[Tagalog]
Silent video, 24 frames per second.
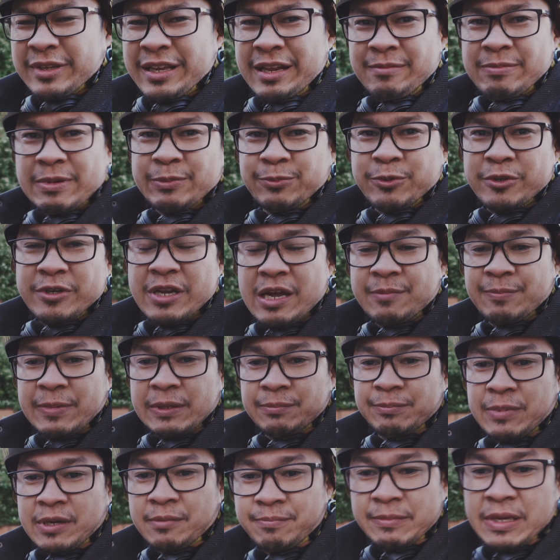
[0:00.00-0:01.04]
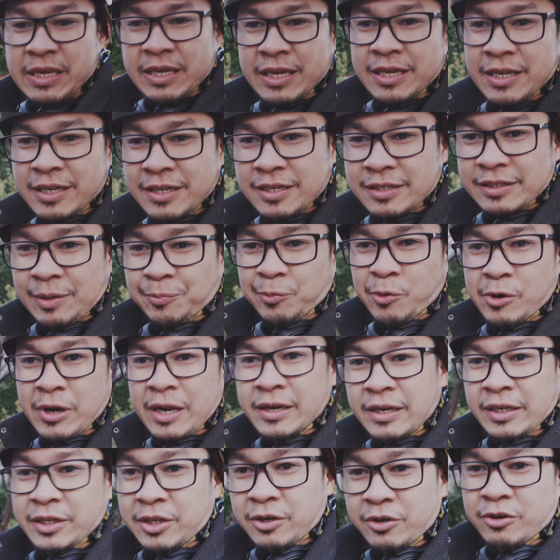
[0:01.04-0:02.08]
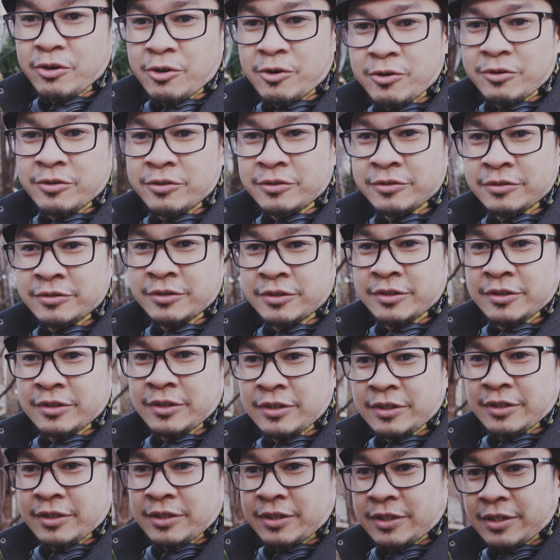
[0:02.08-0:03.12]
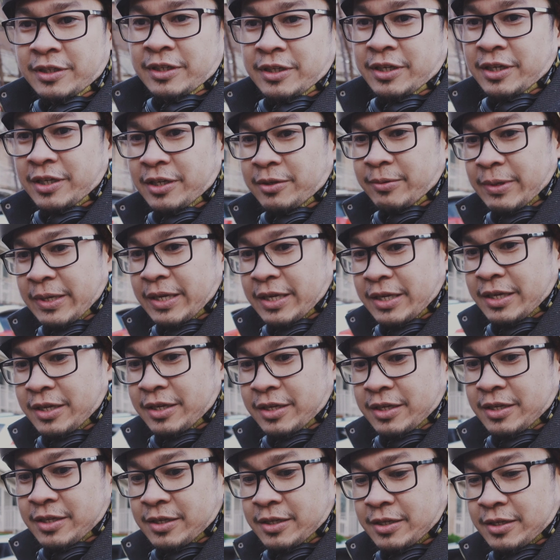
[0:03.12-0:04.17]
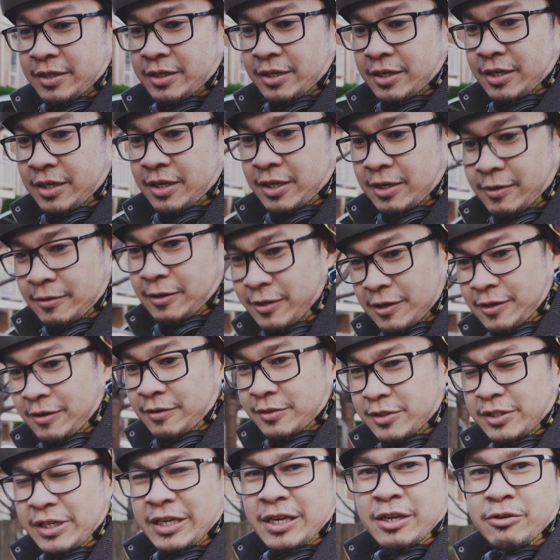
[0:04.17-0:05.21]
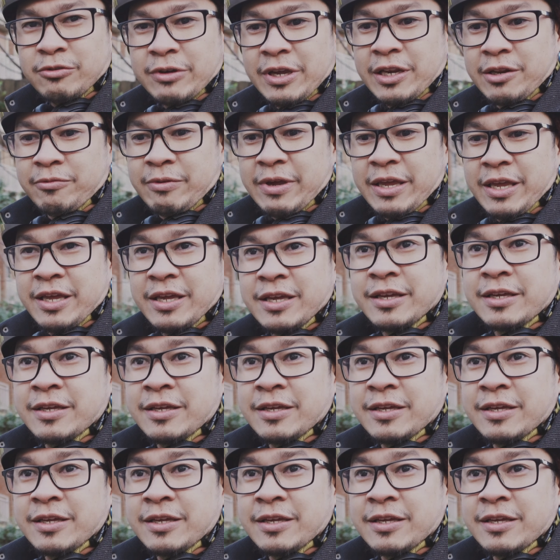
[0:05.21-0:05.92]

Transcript: helmet yung dapat dagmi tapulan yung ko anyway uh, uh, sige lang anyway